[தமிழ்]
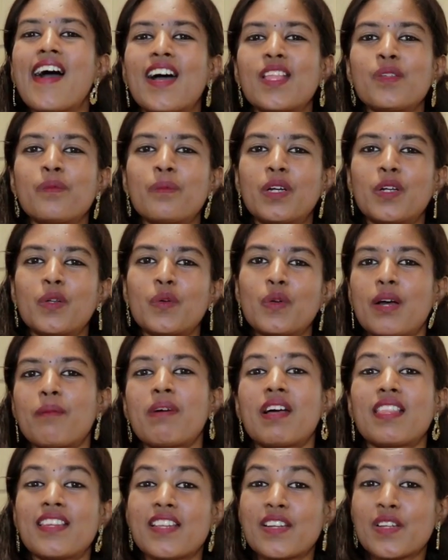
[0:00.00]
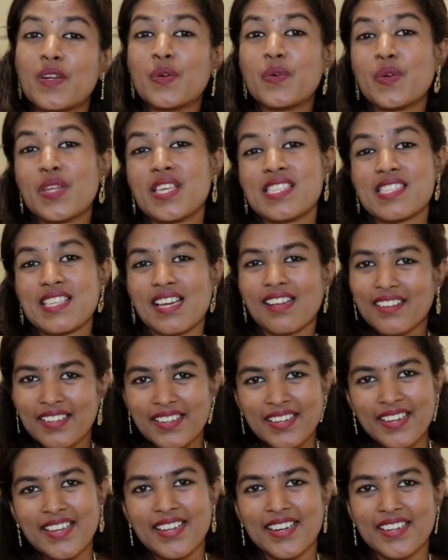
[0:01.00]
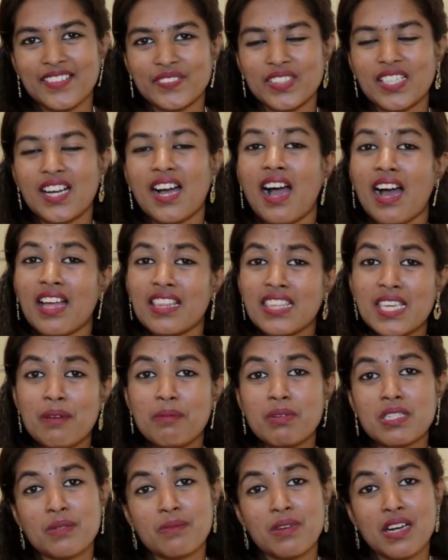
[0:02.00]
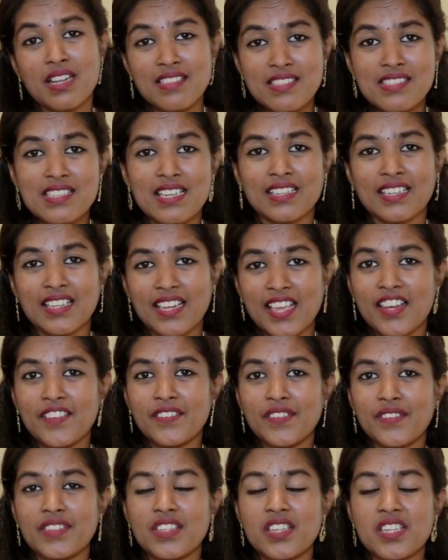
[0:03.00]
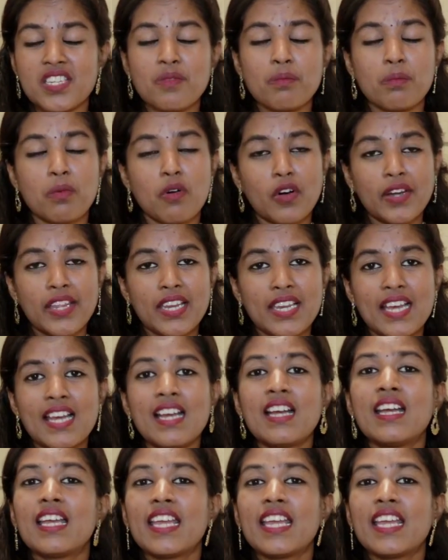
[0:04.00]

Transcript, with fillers: அது மட்டும் இல்லாமல் அதில் இருக்கக்கூடிய சர்க்கரை அளவு அதிகபட்சமான அந்த சர்க்கரை அளவு வந்துட்டு பாடியில்